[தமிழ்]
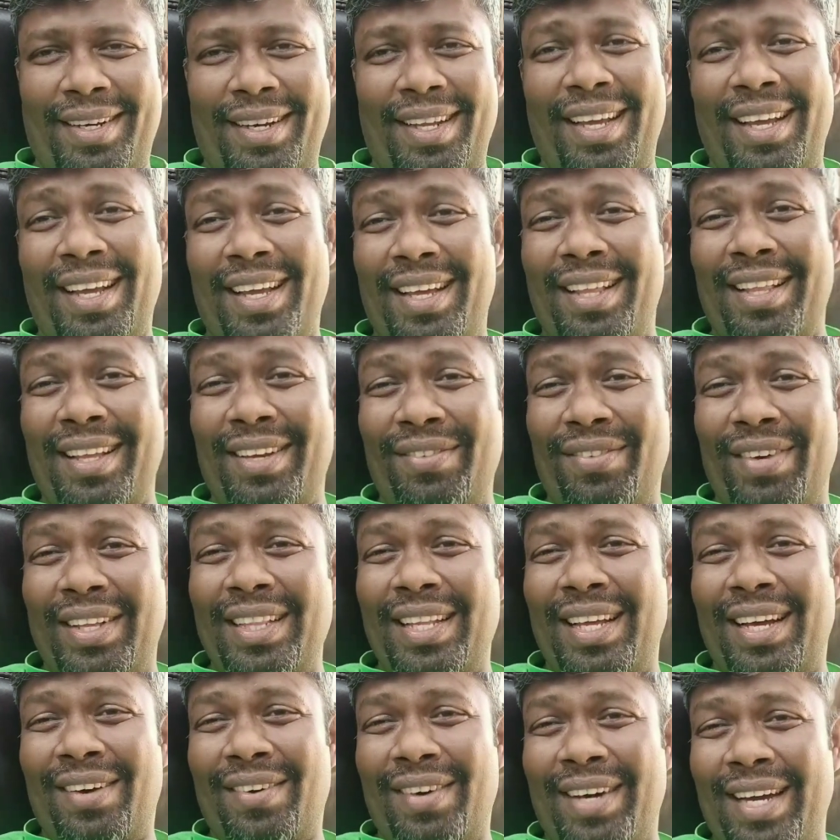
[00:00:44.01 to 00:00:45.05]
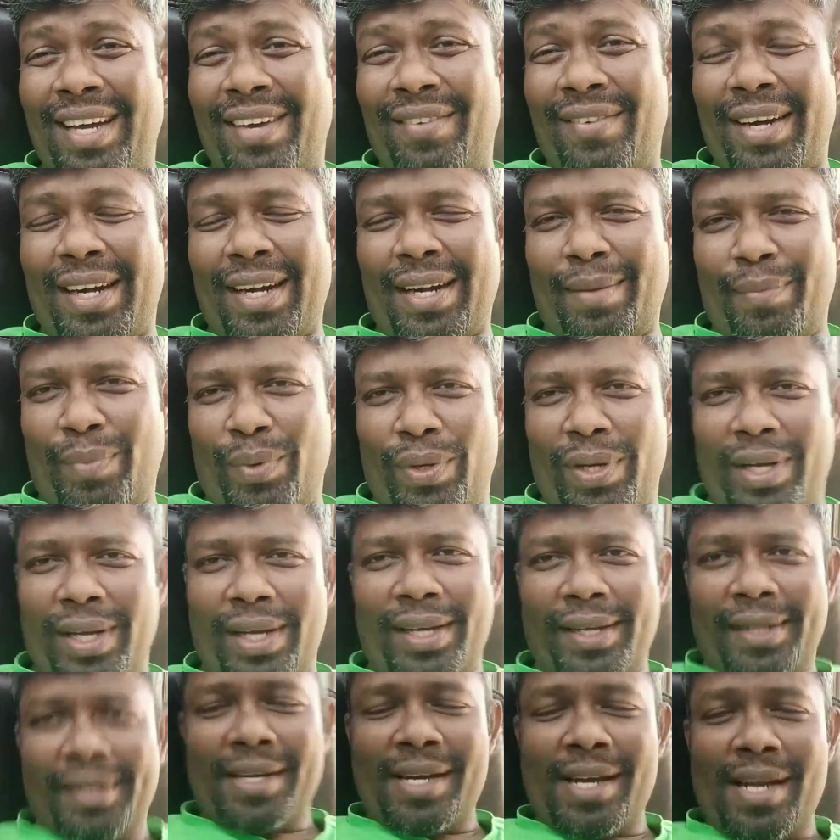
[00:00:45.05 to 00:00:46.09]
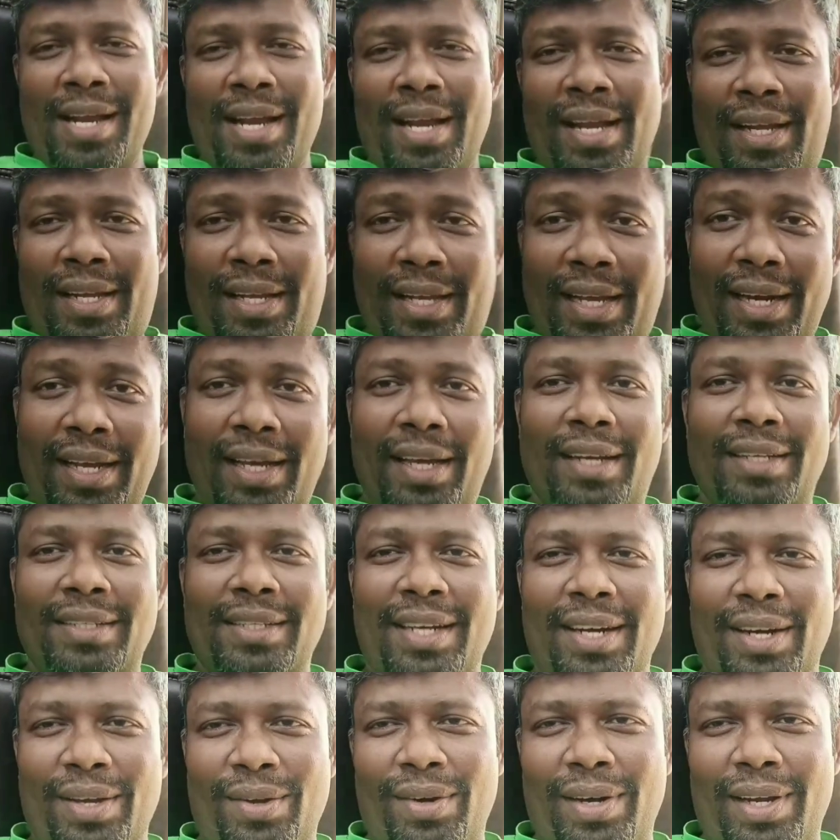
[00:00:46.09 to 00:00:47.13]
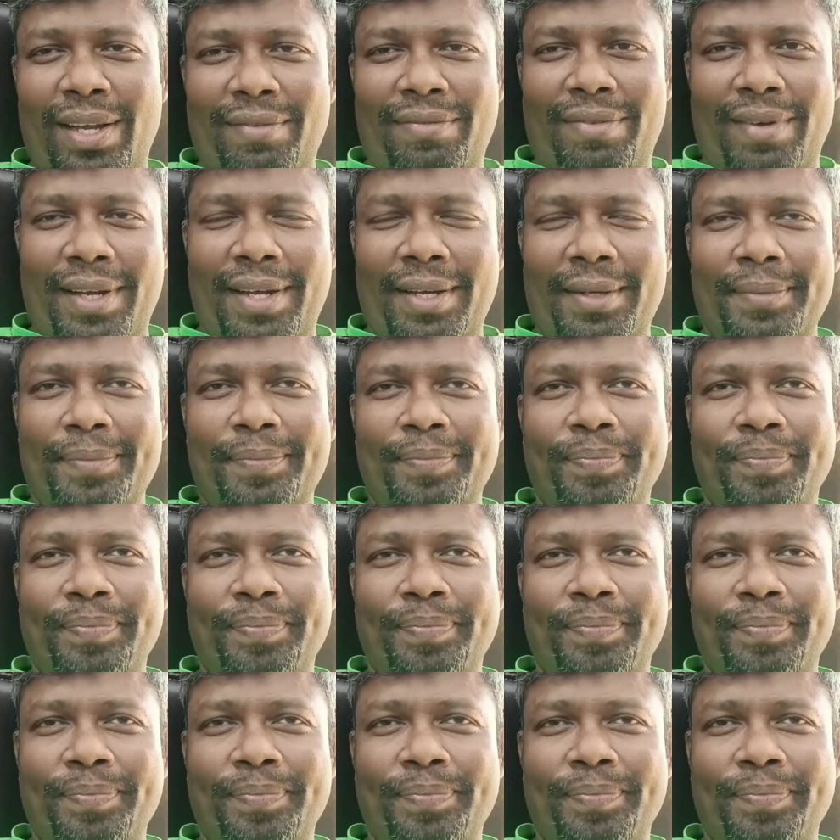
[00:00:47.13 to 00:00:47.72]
நீங்கள் எதுக்கு வந்தால் வாங்க வரட்ட போங்க எனக்கு ரிஸ்க் எடுக்கும் லைஃப்பில்